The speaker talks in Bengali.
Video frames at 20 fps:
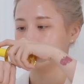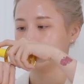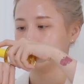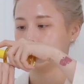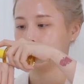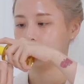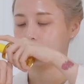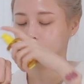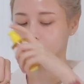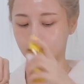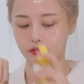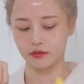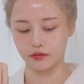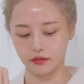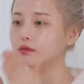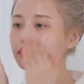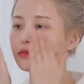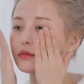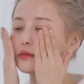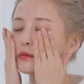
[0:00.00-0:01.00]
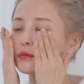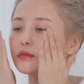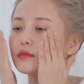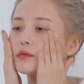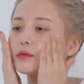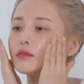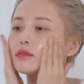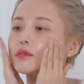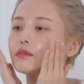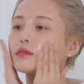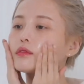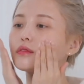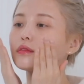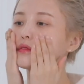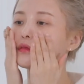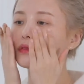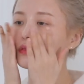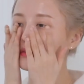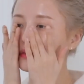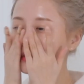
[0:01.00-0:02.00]
এই সেরামটা কিন্তু মোটেও
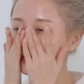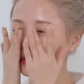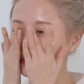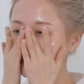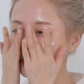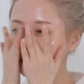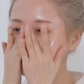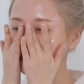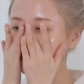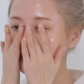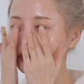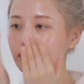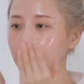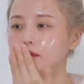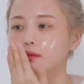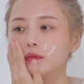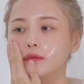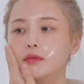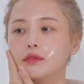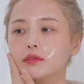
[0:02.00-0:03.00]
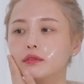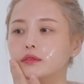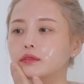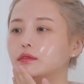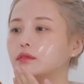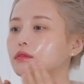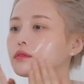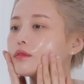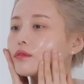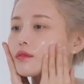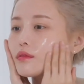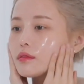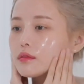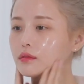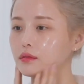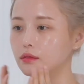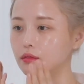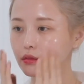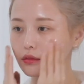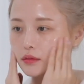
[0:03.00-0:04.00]
চিটচিটে নয় এই সেরামটা খুবই লাইট
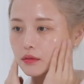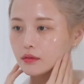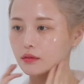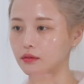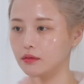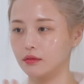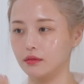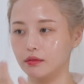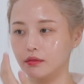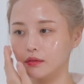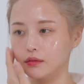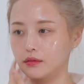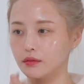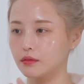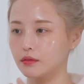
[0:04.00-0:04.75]
ওয়েট স্কিনে